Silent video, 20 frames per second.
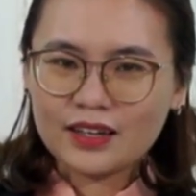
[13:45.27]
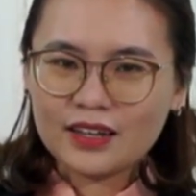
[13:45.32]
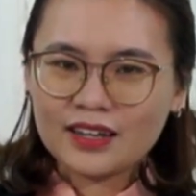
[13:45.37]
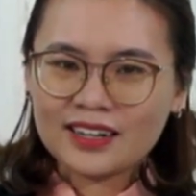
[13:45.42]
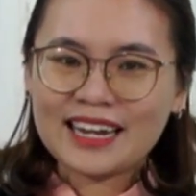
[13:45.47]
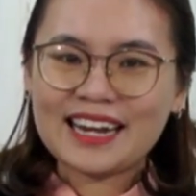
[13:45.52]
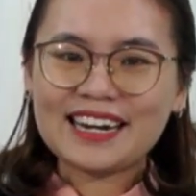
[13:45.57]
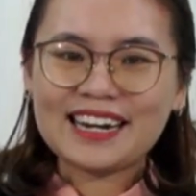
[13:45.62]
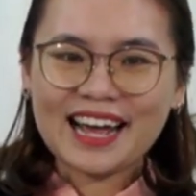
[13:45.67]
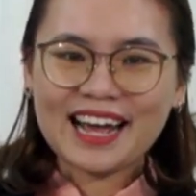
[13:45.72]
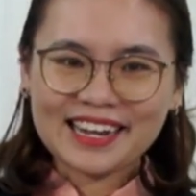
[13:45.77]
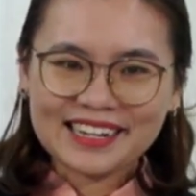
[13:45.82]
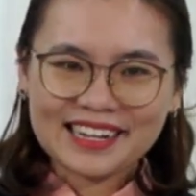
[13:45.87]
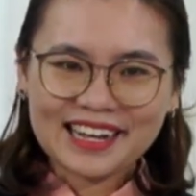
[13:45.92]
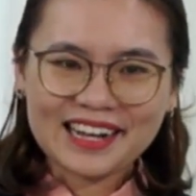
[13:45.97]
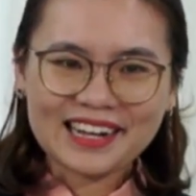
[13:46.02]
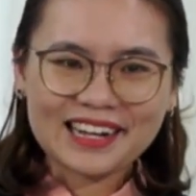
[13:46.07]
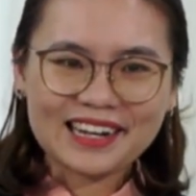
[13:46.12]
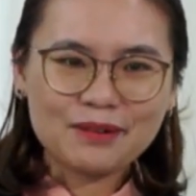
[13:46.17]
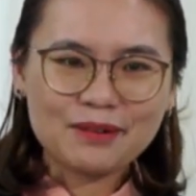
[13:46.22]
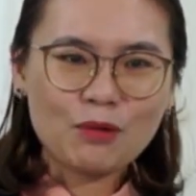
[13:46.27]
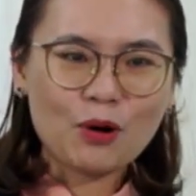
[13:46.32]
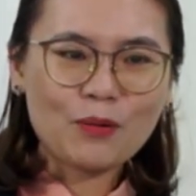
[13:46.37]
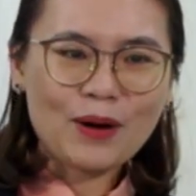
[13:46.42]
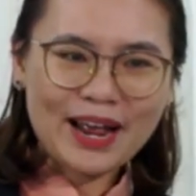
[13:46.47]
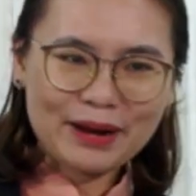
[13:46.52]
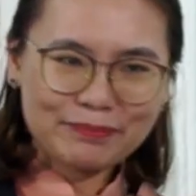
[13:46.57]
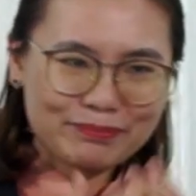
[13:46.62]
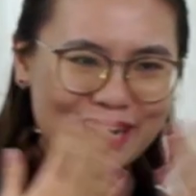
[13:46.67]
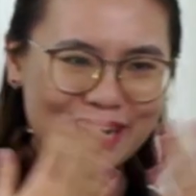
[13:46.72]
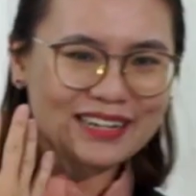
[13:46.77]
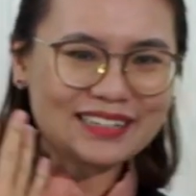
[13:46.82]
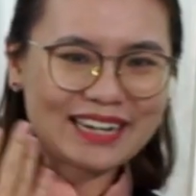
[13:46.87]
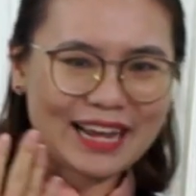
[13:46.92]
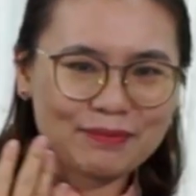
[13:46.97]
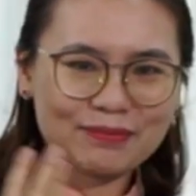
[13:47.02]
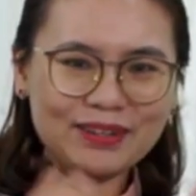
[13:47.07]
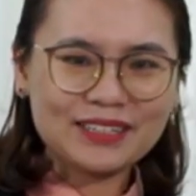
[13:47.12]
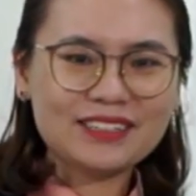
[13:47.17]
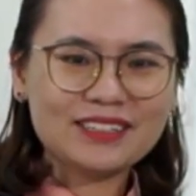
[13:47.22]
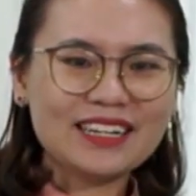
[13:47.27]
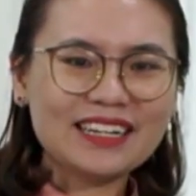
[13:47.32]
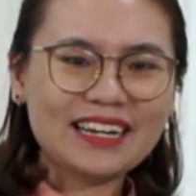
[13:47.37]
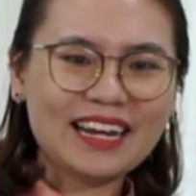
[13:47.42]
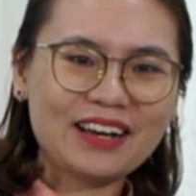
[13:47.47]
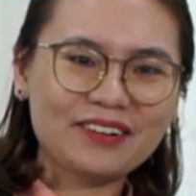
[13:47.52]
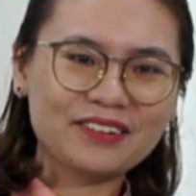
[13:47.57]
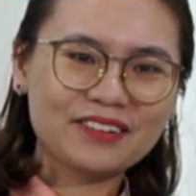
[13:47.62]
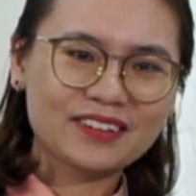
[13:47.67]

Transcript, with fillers: Ngày nay á, một hàm răng đẹp là như thế nào?